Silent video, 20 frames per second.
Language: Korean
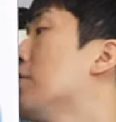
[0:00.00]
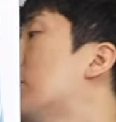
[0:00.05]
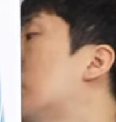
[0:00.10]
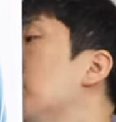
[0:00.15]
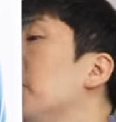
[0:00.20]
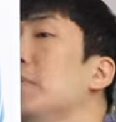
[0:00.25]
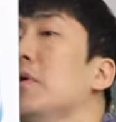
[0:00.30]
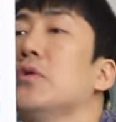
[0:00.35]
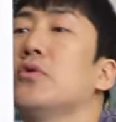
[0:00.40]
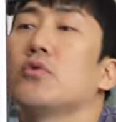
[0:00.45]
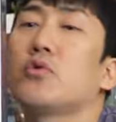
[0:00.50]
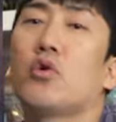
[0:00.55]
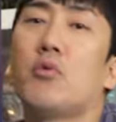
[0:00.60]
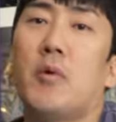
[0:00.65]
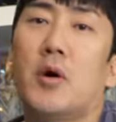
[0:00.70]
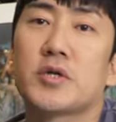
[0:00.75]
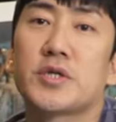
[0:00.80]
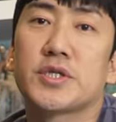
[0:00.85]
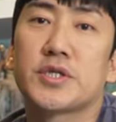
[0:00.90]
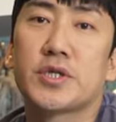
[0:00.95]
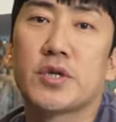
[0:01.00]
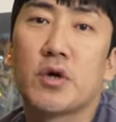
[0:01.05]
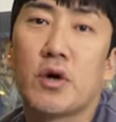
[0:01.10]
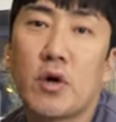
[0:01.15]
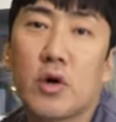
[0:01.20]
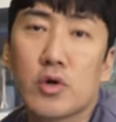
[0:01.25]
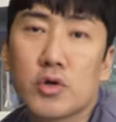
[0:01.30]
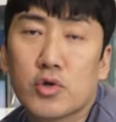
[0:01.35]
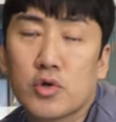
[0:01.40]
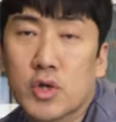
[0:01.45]
뒷면도 또
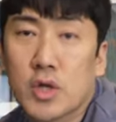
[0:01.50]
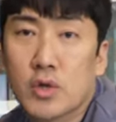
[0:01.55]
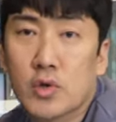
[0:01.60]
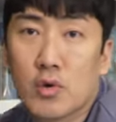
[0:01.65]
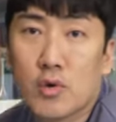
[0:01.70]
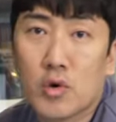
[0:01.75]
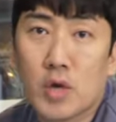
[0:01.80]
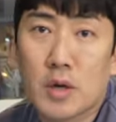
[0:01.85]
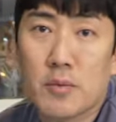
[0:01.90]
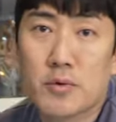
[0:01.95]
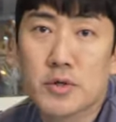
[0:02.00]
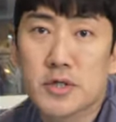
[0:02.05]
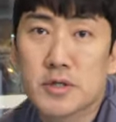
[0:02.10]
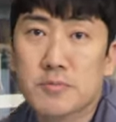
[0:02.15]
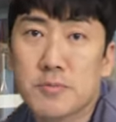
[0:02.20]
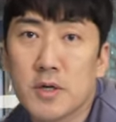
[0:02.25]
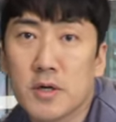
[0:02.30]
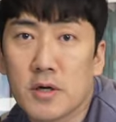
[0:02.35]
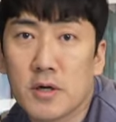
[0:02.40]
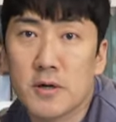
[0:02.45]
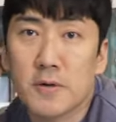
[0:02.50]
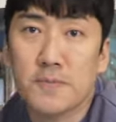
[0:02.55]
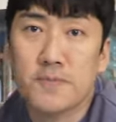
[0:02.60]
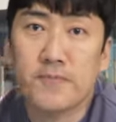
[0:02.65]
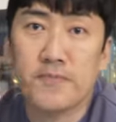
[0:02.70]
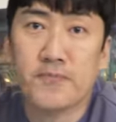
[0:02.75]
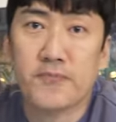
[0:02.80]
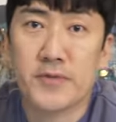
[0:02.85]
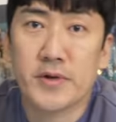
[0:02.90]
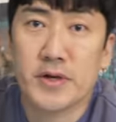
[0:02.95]
멋있어요. 뒤에도 이렇게 보시면
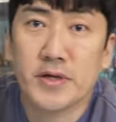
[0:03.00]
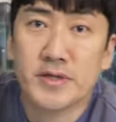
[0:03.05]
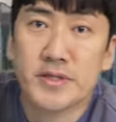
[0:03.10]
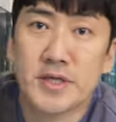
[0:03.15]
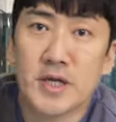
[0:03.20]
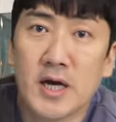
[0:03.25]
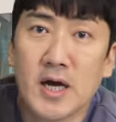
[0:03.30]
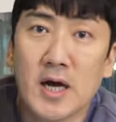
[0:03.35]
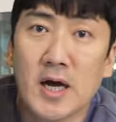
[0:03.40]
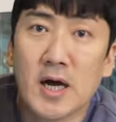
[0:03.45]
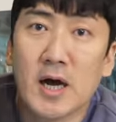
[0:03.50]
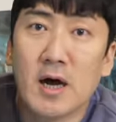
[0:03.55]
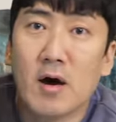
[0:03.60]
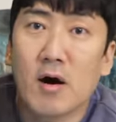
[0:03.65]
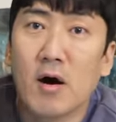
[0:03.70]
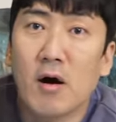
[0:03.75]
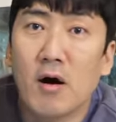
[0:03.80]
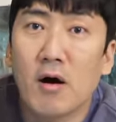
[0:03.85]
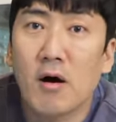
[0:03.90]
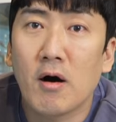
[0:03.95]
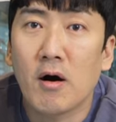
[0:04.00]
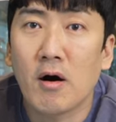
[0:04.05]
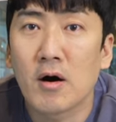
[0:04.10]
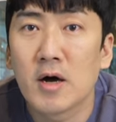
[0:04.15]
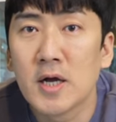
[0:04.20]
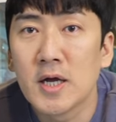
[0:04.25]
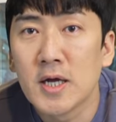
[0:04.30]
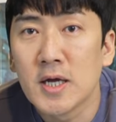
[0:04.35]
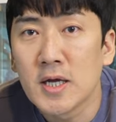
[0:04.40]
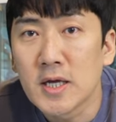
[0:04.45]
자,
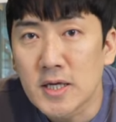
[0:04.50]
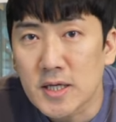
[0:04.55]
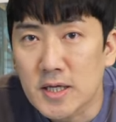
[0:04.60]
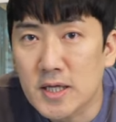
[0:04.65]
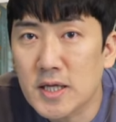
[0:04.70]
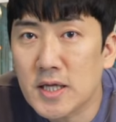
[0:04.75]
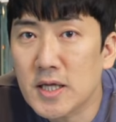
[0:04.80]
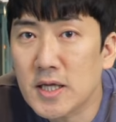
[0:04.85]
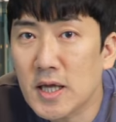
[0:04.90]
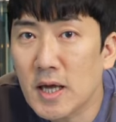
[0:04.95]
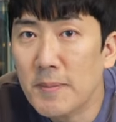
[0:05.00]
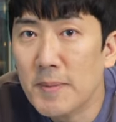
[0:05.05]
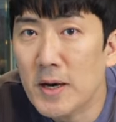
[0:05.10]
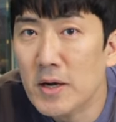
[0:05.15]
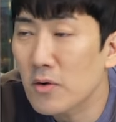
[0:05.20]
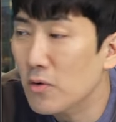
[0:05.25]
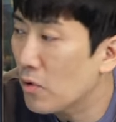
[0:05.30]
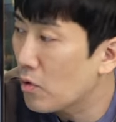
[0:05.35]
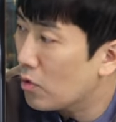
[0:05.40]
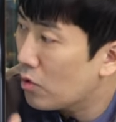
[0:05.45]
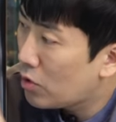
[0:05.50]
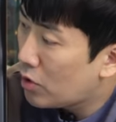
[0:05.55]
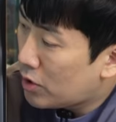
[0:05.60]
어, 이게 바로